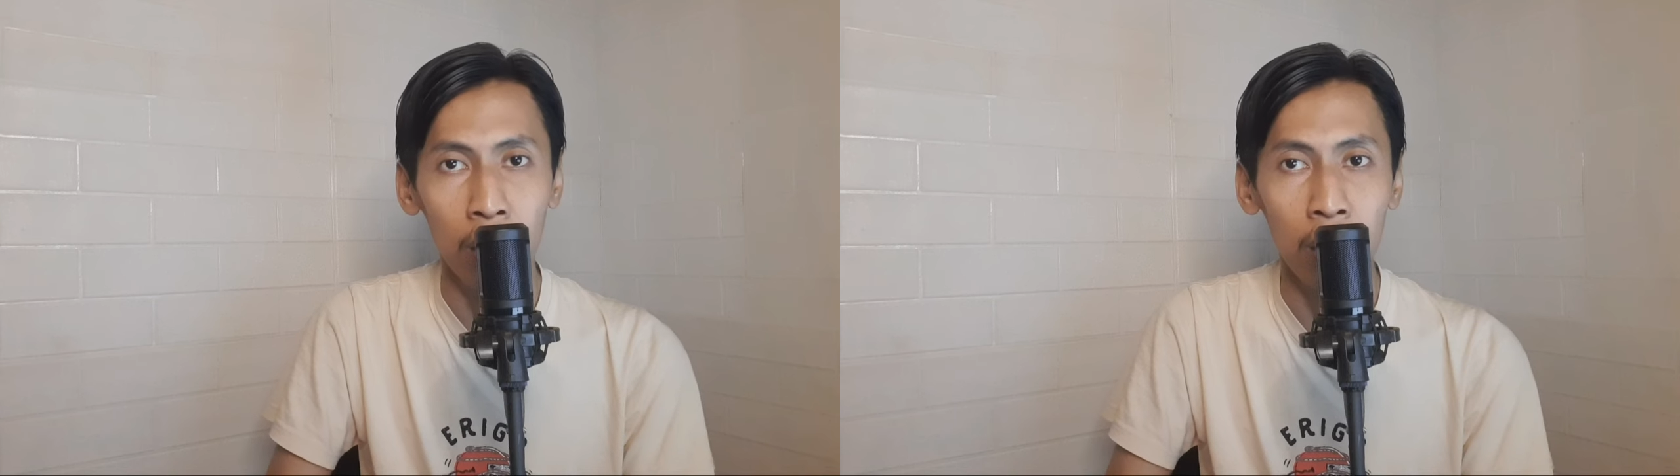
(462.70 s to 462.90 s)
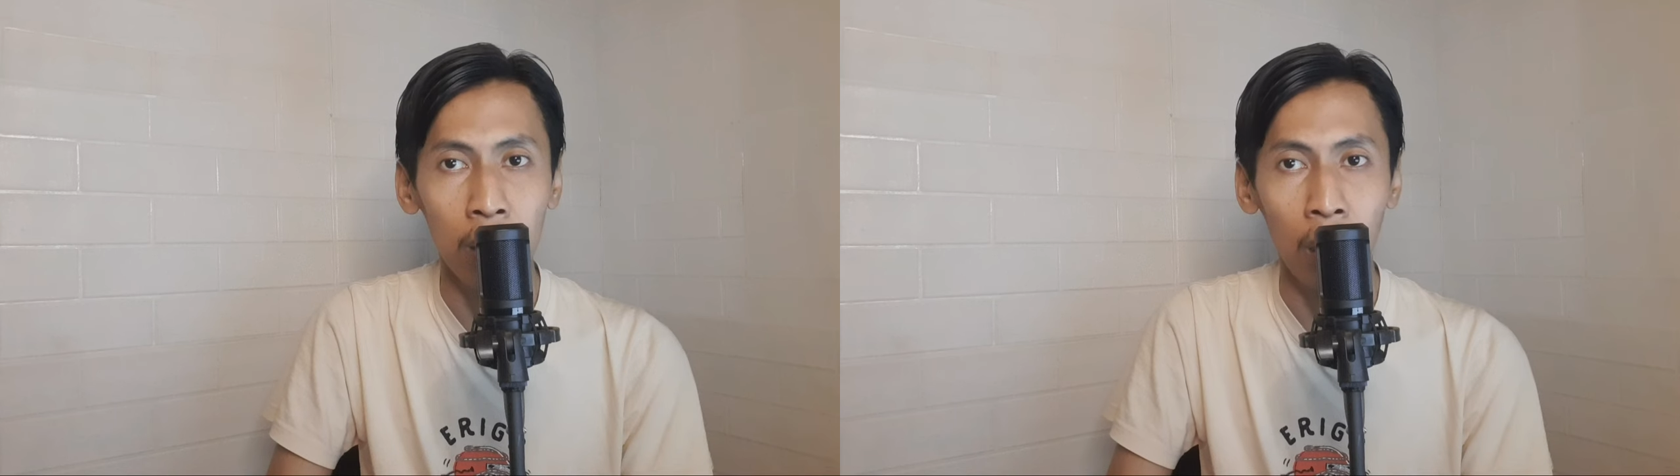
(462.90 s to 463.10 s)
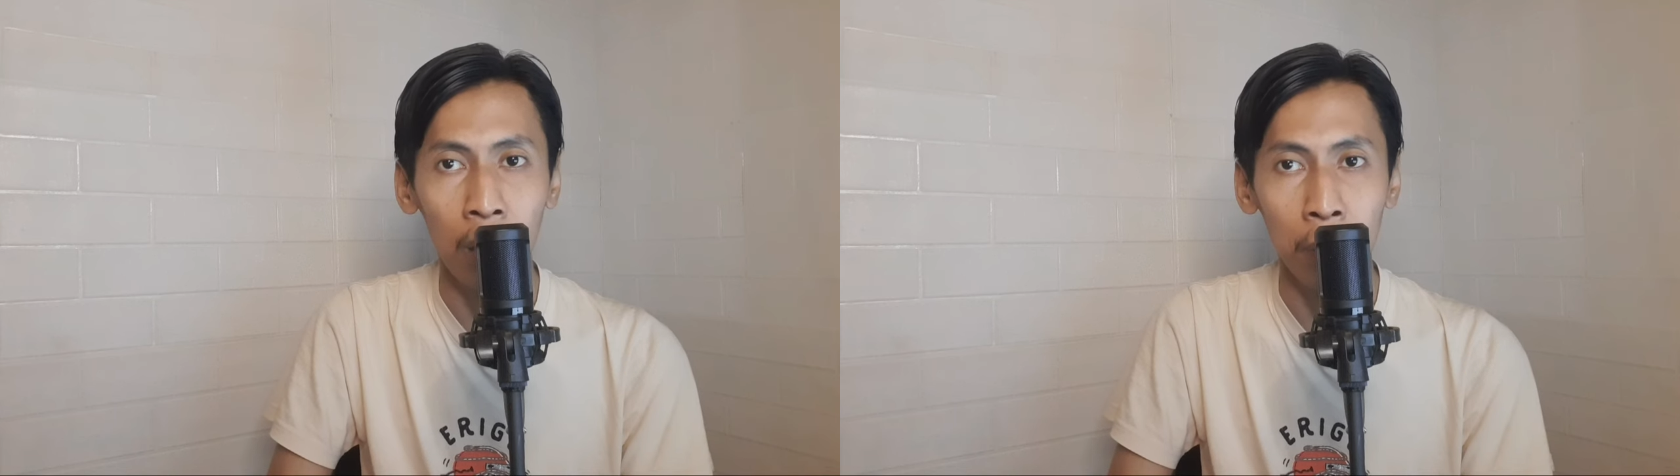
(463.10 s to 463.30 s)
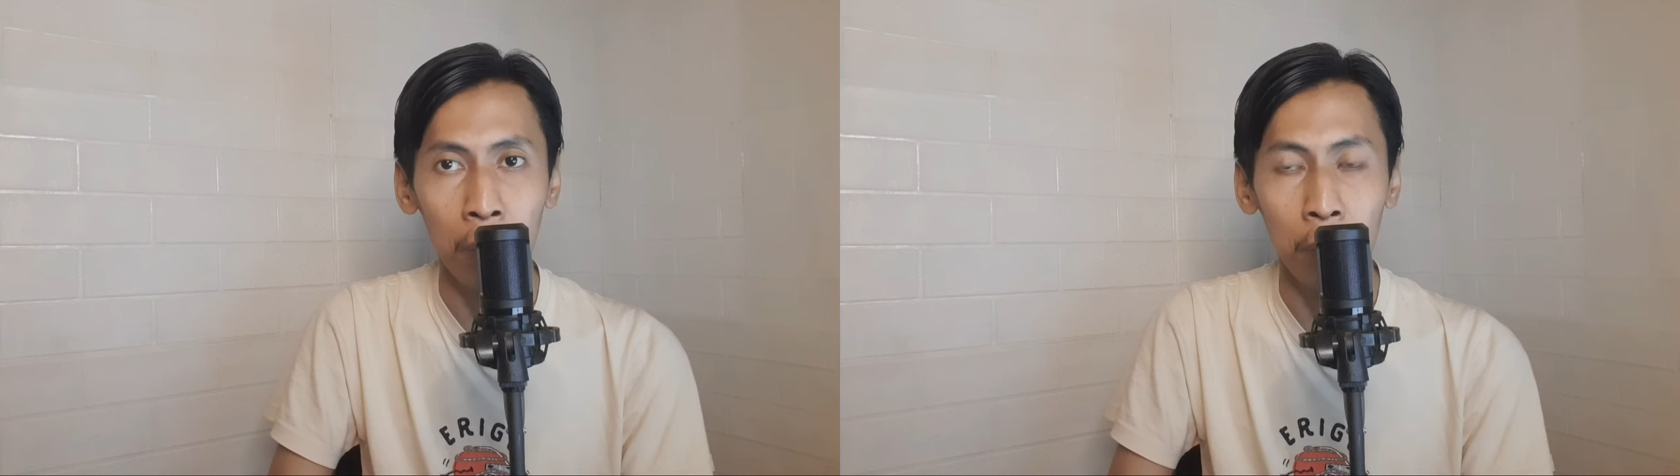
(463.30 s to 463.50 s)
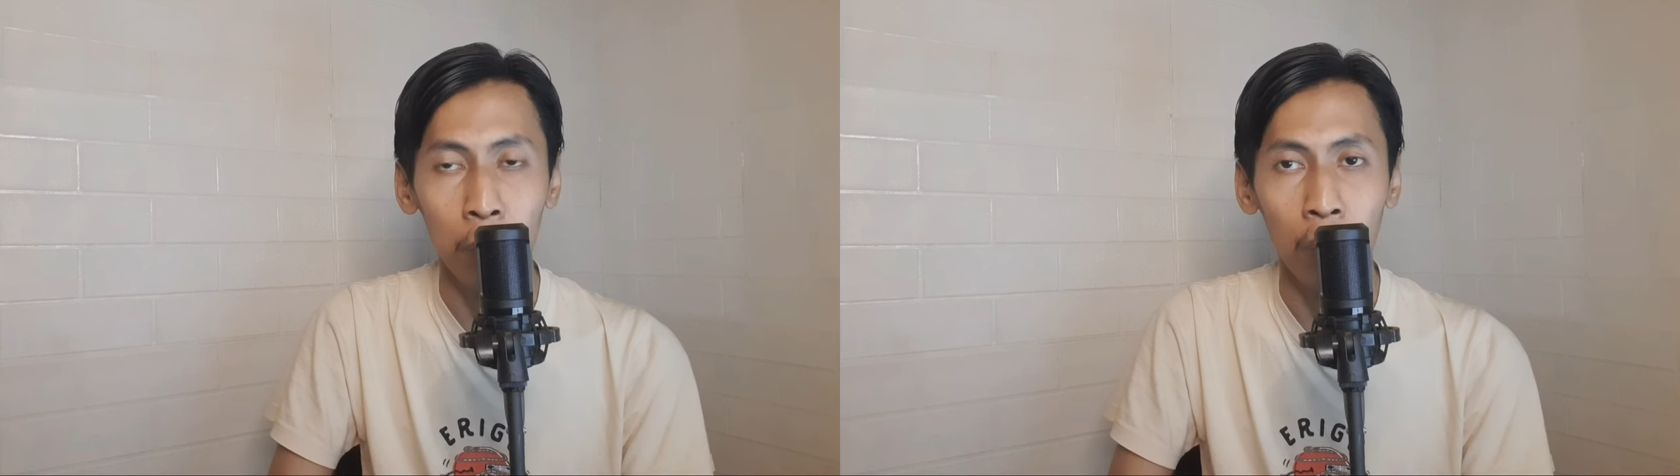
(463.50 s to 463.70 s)
di
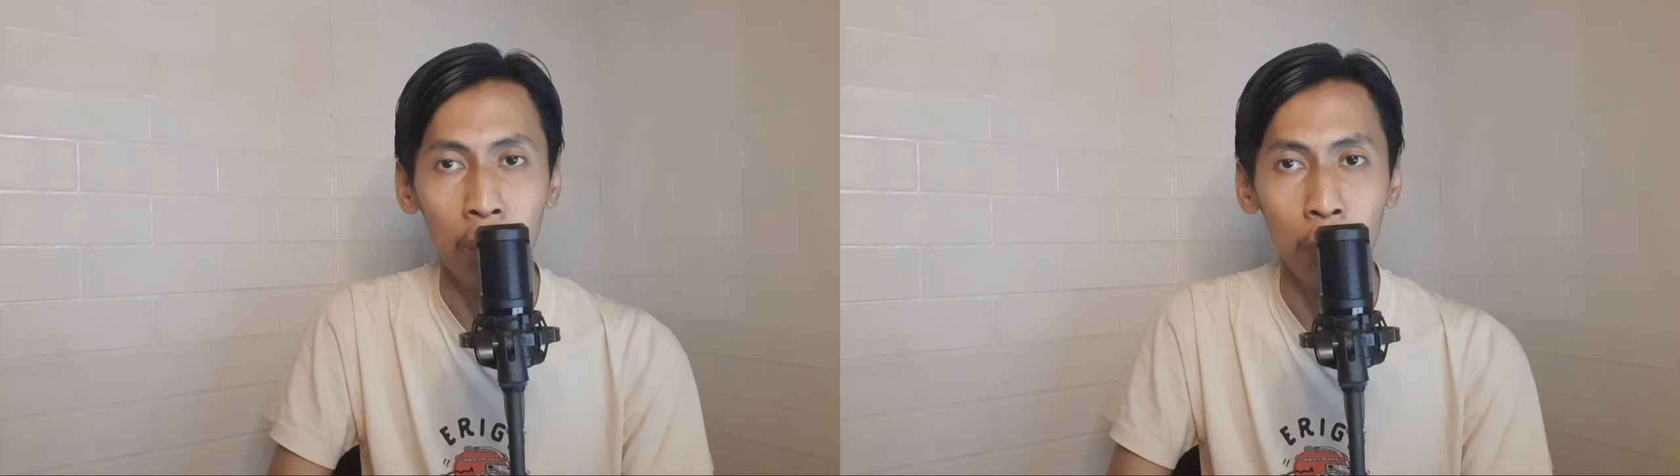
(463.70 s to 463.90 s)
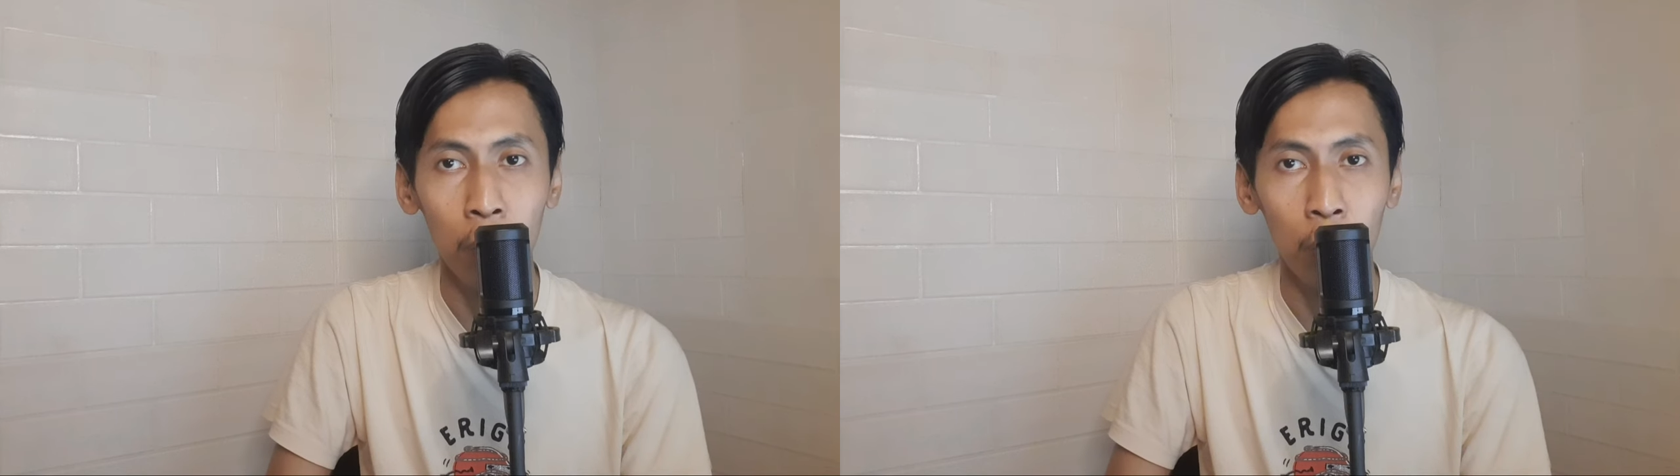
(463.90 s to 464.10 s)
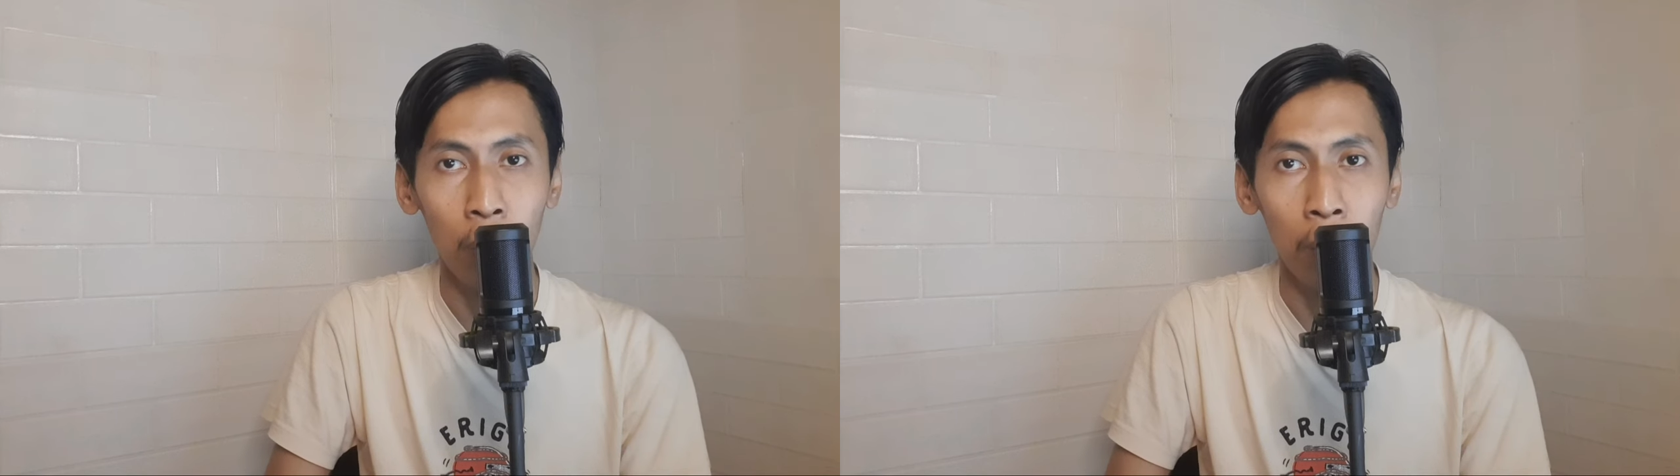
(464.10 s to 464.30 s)
AFF 2024